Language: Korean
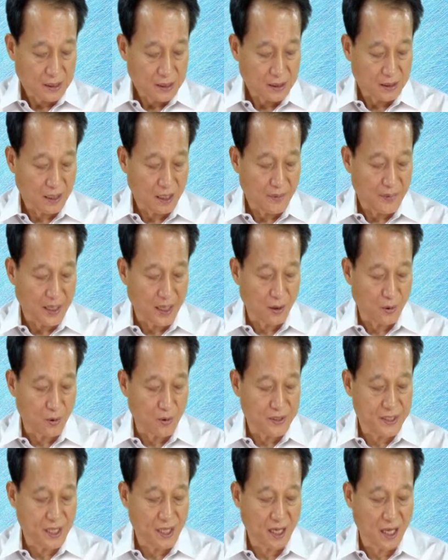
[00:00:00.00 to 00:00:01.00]
그 다음에
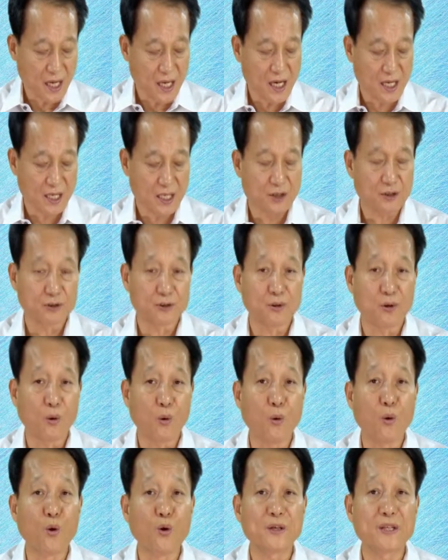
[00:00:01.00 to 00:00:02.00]
공제계약 이후
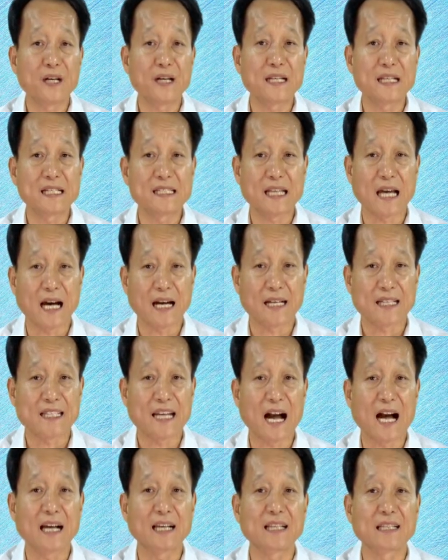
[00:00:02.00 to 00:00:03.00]
5년 이상
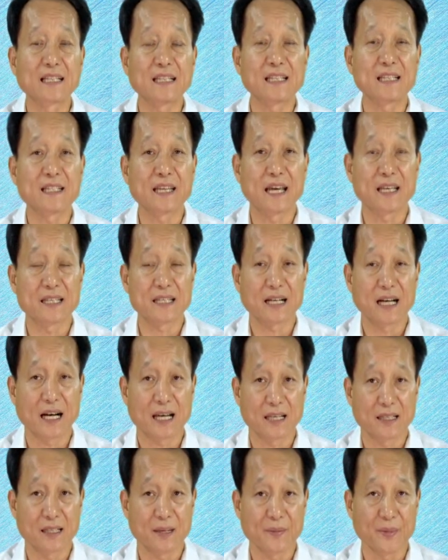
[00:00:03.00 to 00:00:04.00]
장기
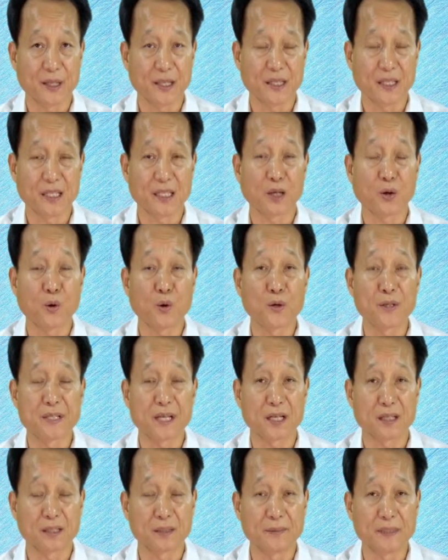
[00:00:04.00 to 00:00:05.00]
재직하게 되면 이
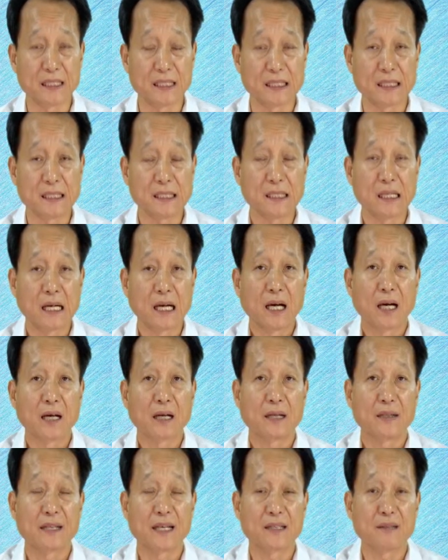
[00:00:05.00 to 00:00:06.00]
공제금을
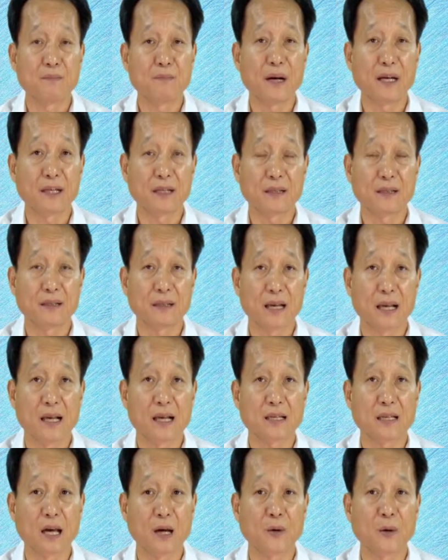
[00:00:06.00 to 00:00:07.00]
어, 내집 마련
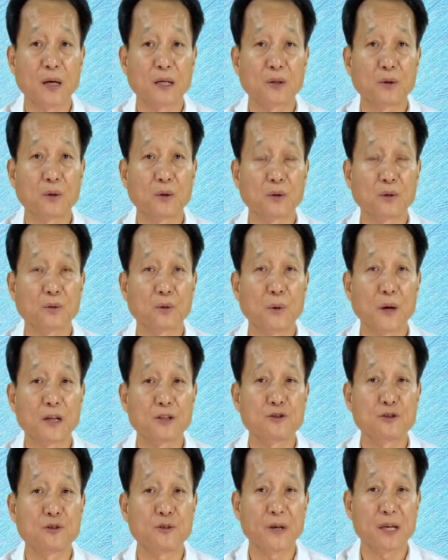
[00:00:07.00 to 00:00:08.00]
등에 사용하도록
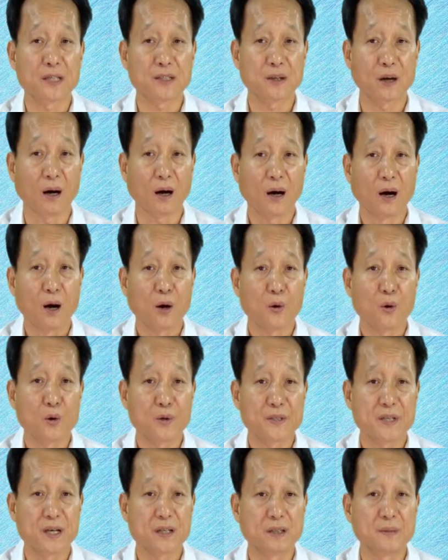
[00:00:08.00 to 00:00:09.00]
도와주기 위해서
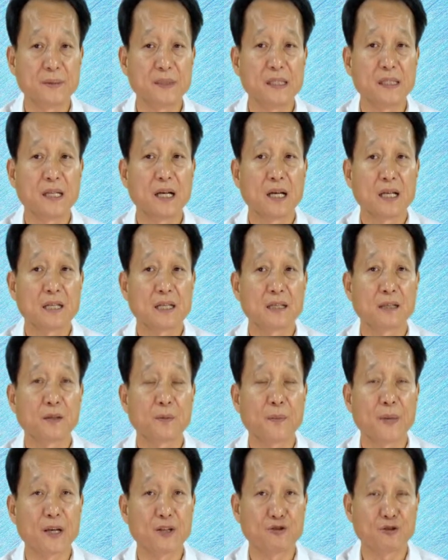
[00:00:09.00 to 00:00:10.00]
공제금을
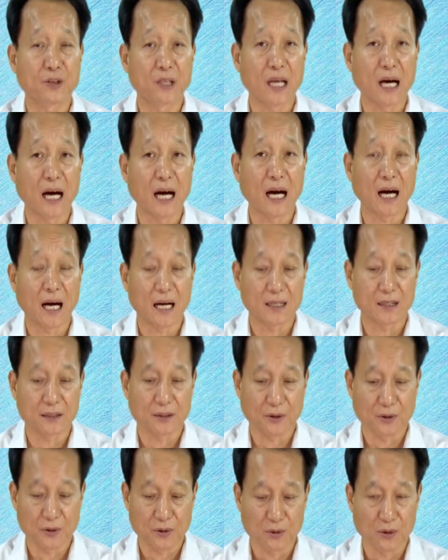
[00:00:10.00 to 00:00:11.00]
지급해 준다
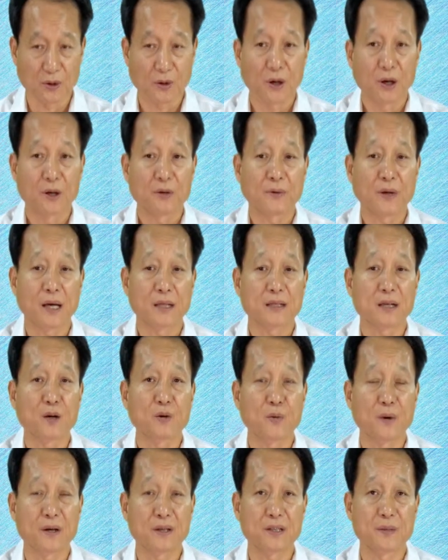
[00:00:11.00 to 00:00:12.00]
하는 것도 우리가
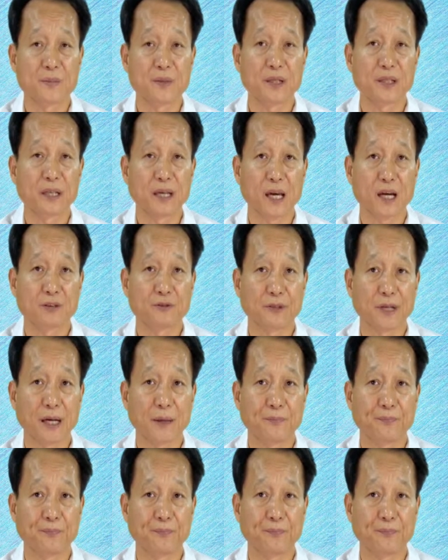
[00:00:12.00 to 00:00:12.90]
참고하시면 되겠고요.